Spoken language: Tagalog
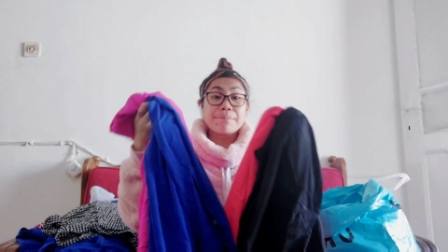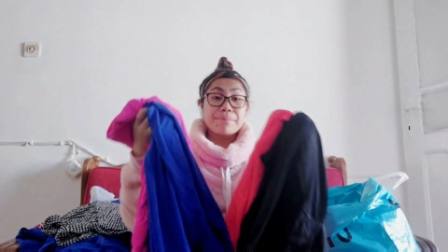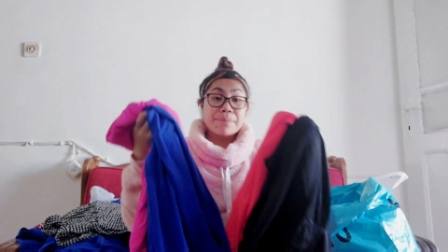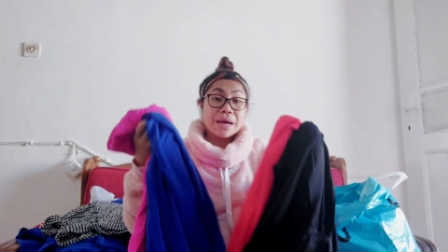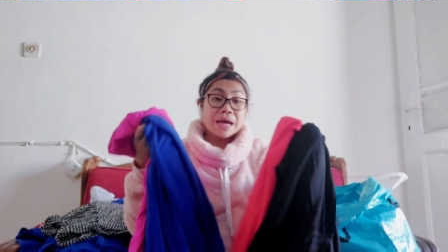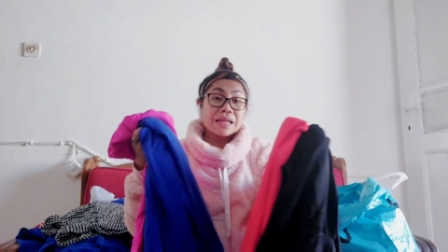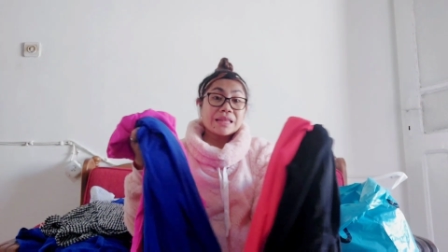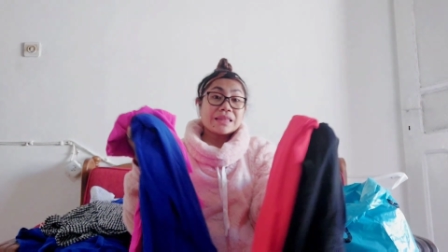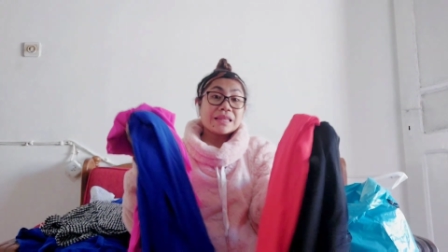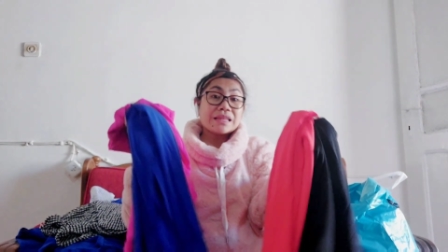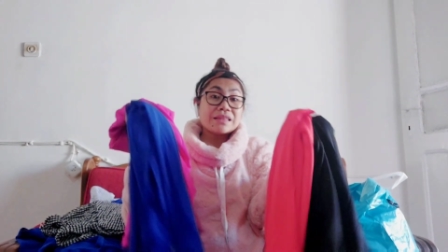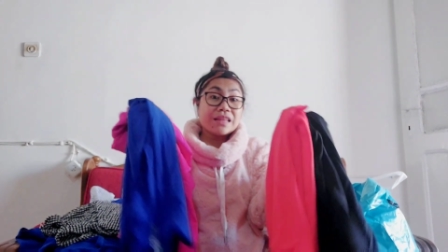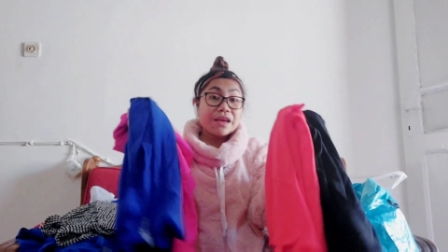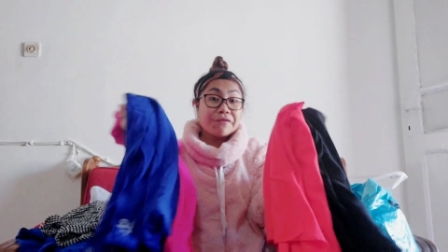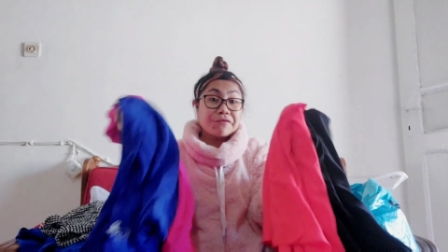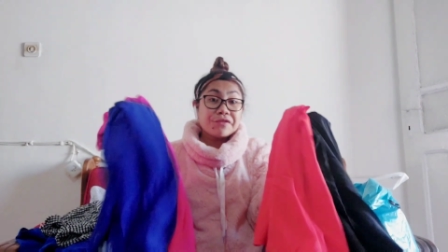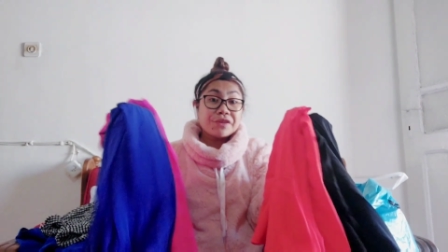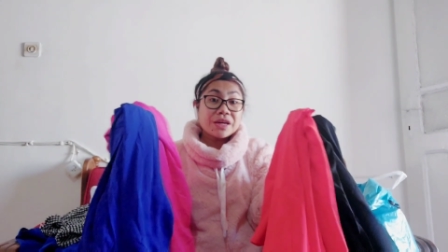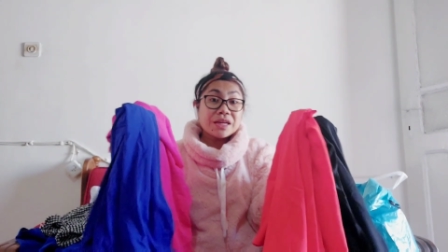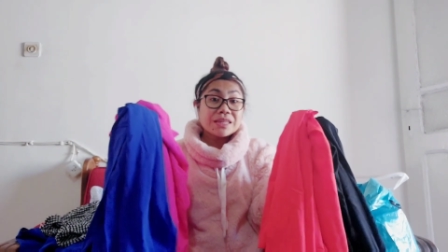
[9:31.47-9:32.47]
but the
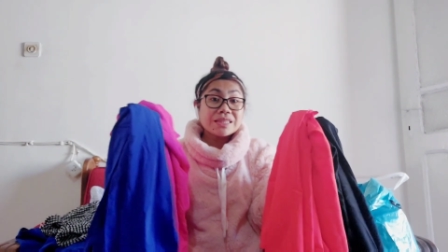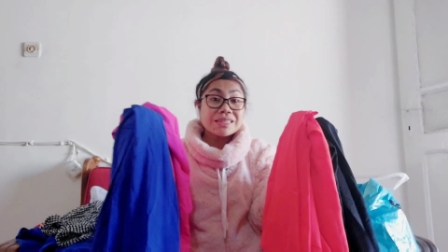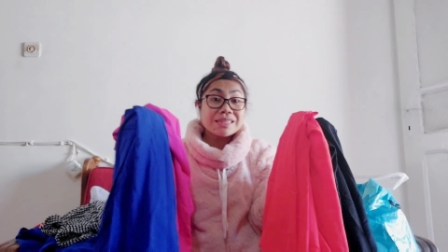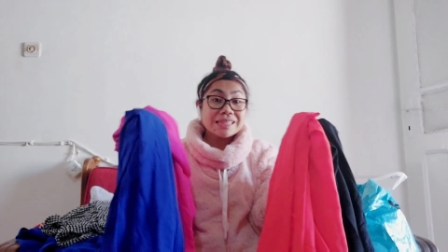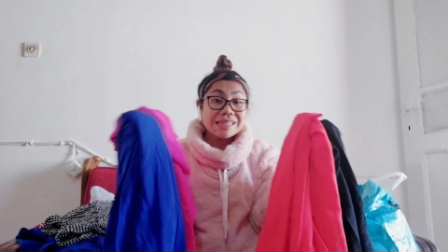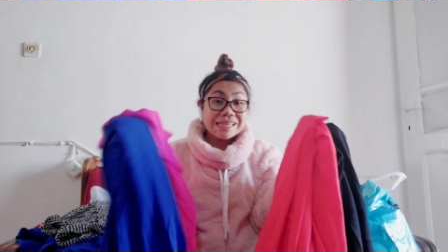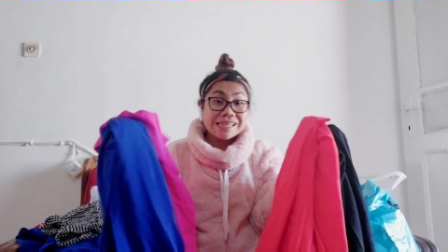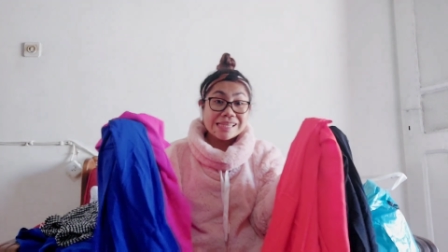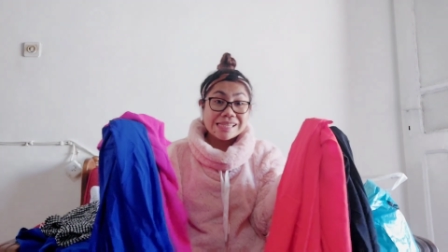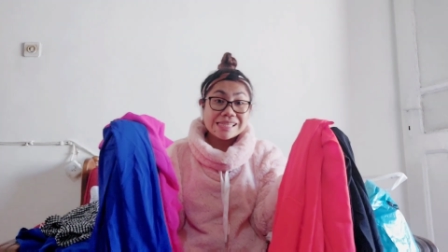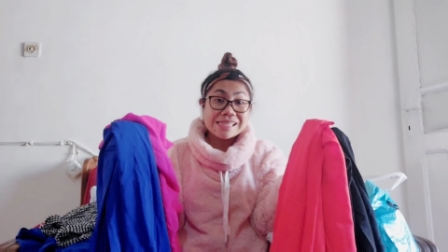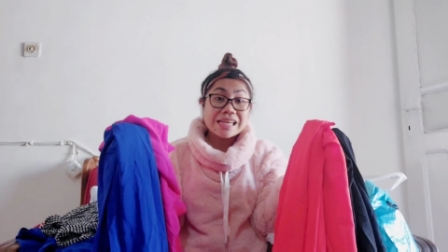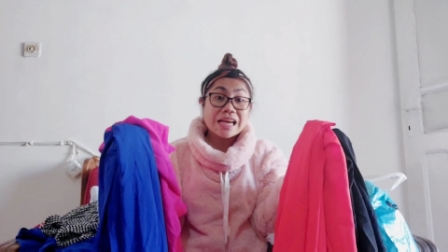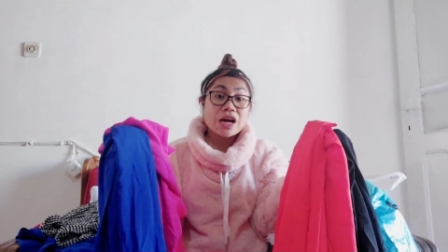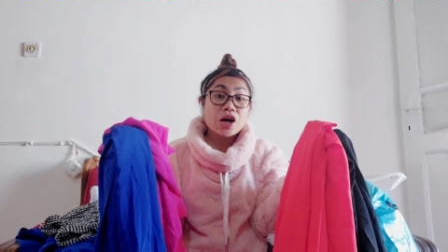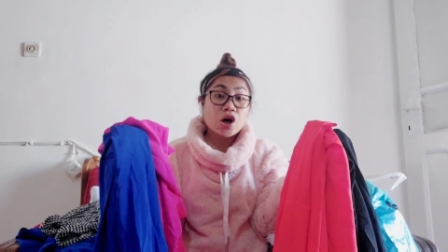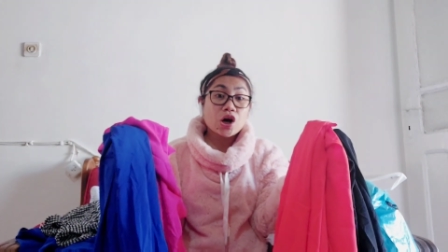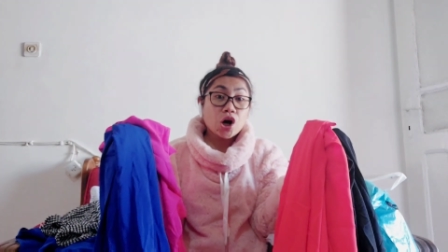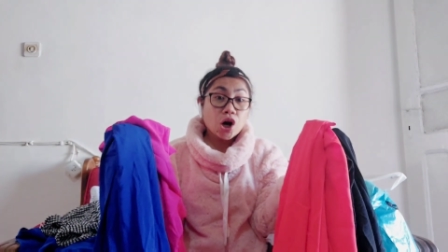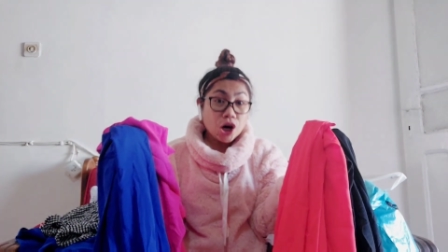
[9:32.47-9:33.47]
difference is
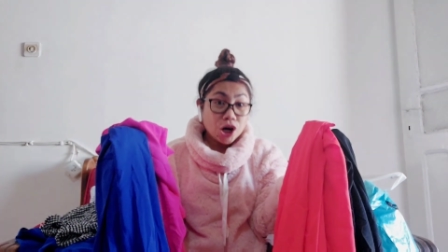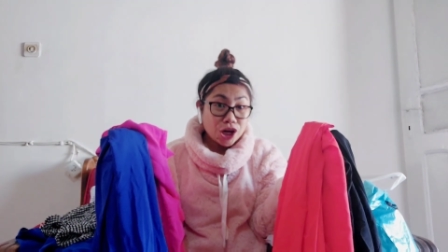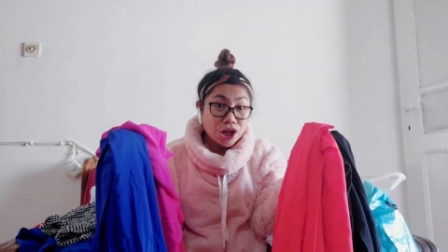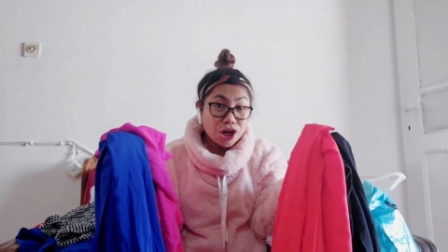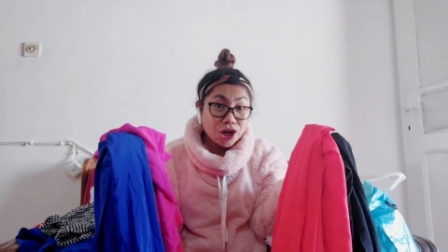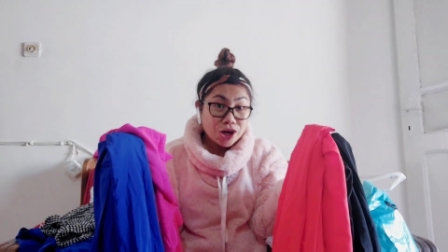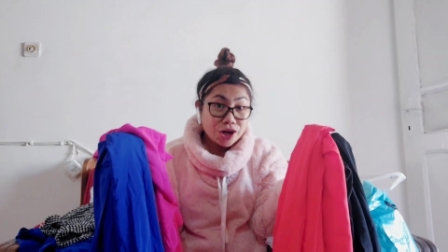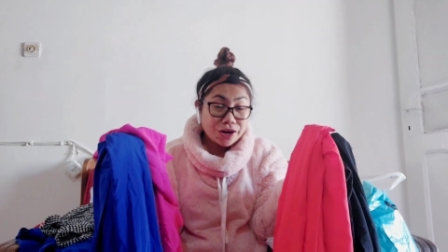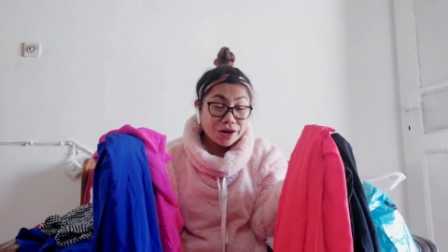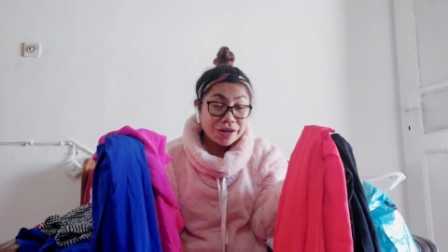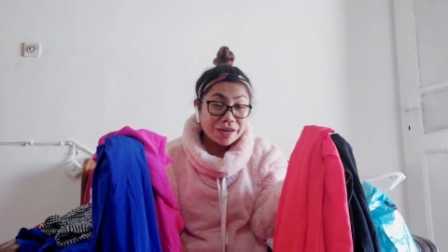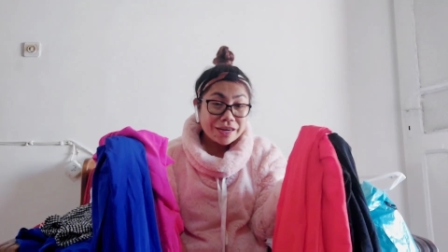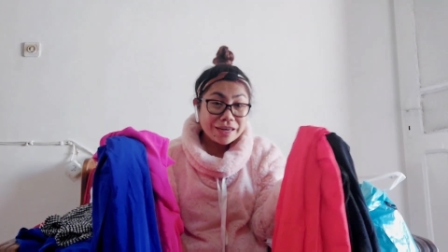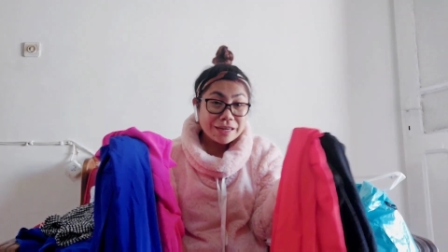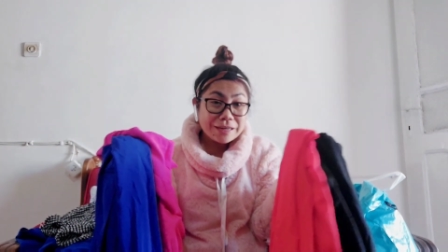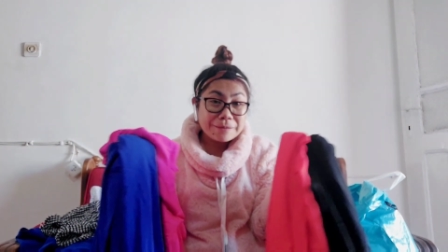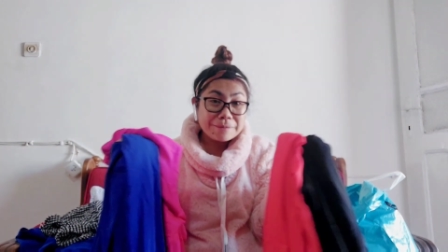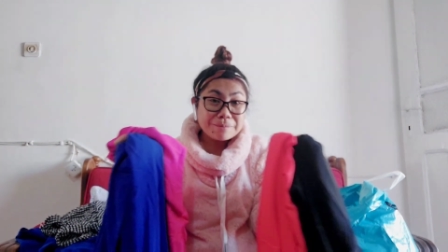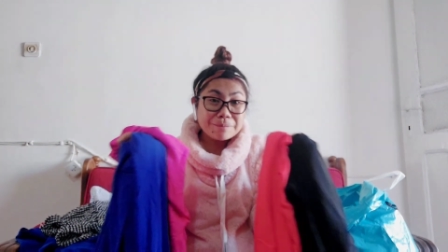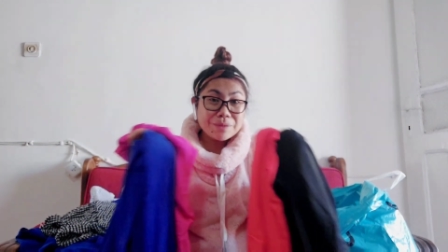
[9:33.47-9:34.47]
a
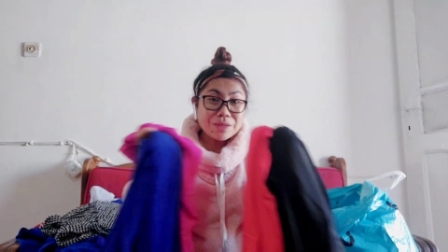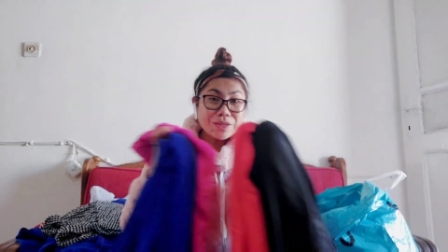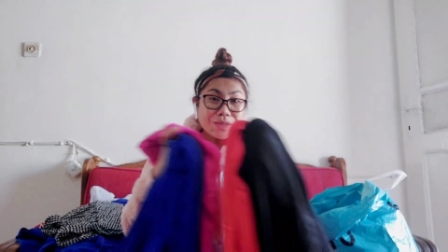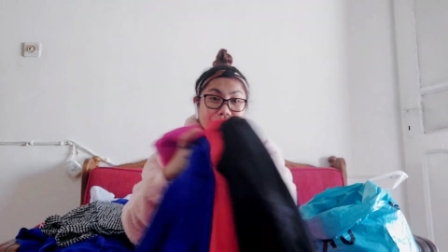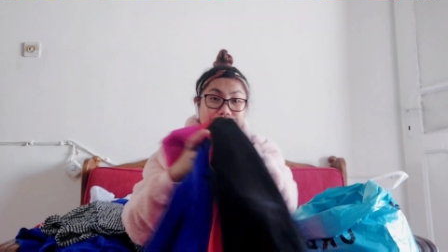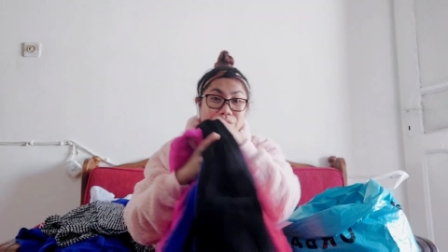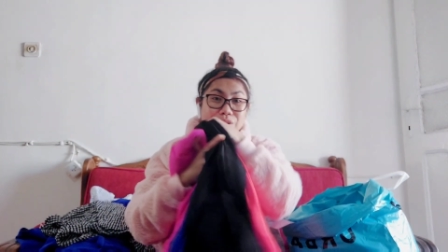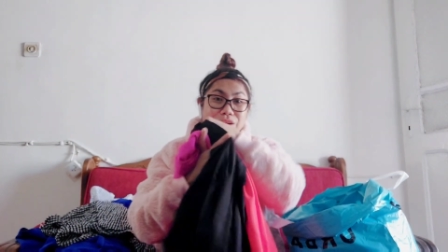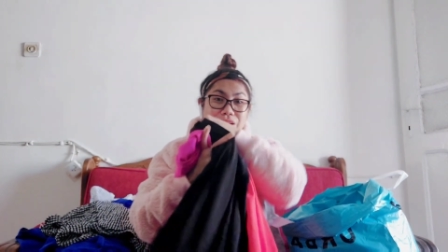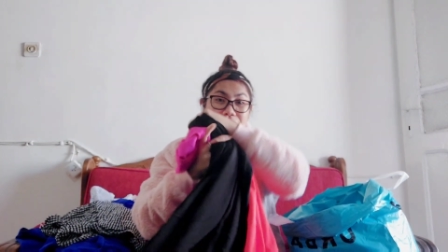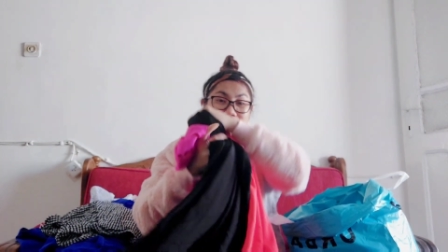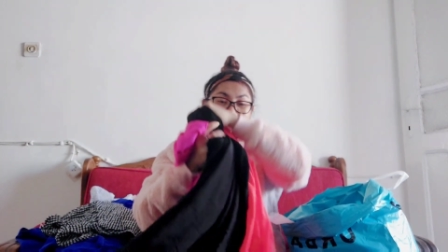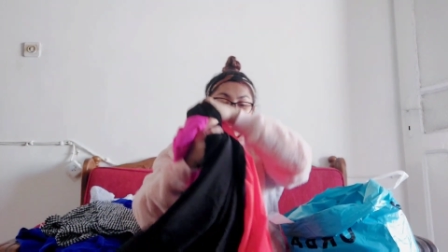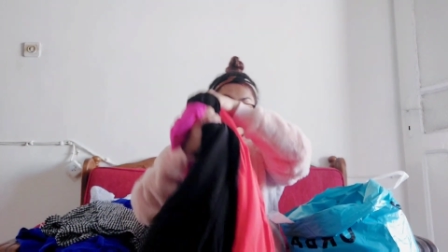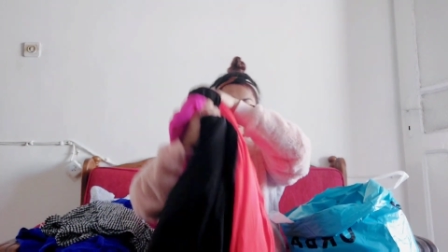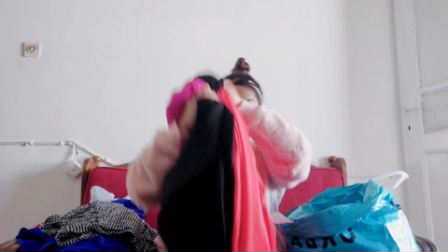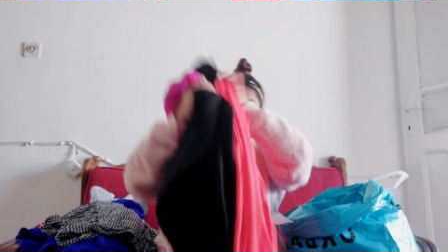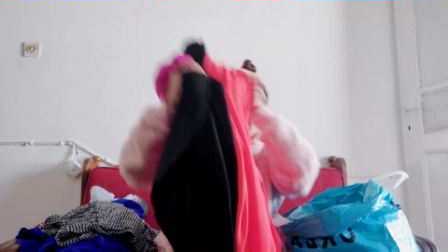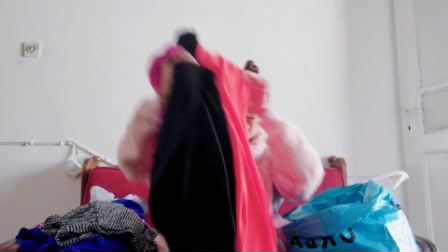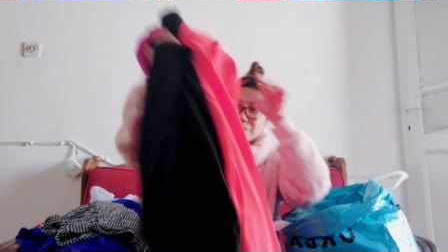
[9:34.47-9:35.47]
color. So
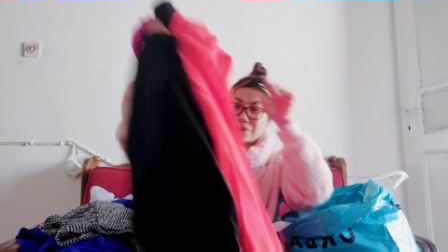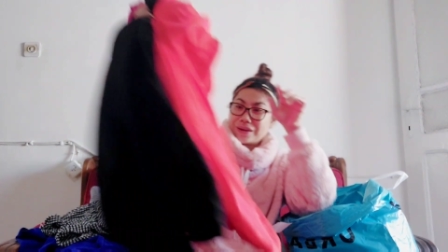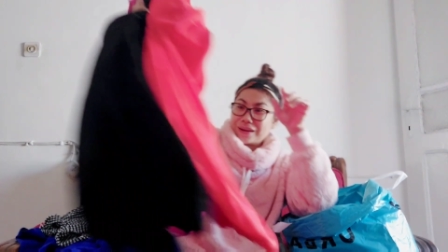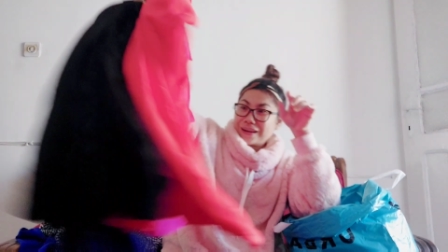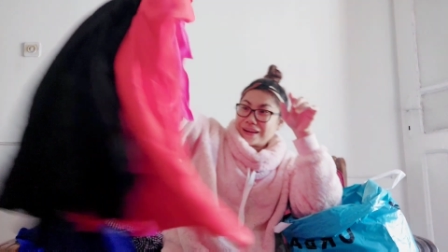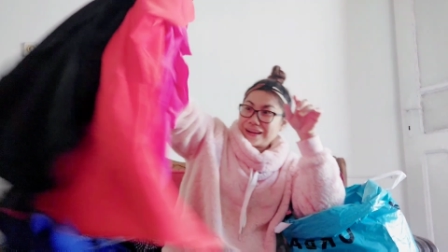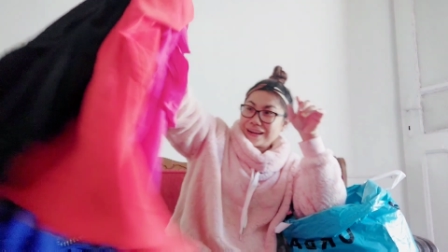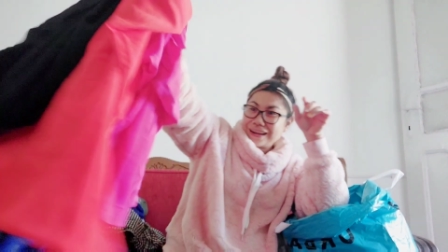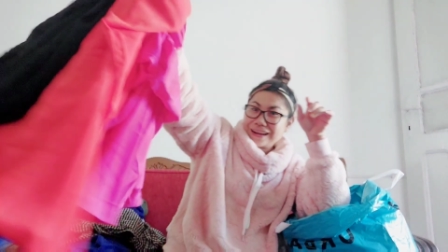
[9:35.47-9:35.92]
nakakatuwa!